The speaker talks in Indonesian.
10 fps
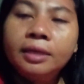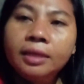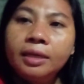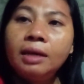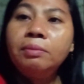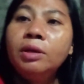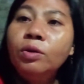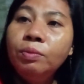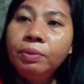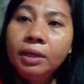ini kan minggu
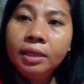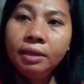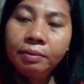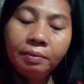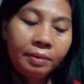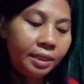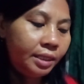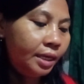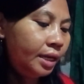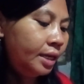bumi ya
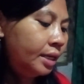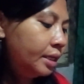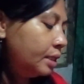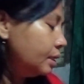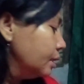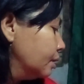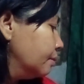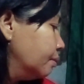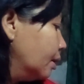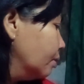pemirsa
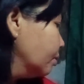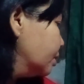mau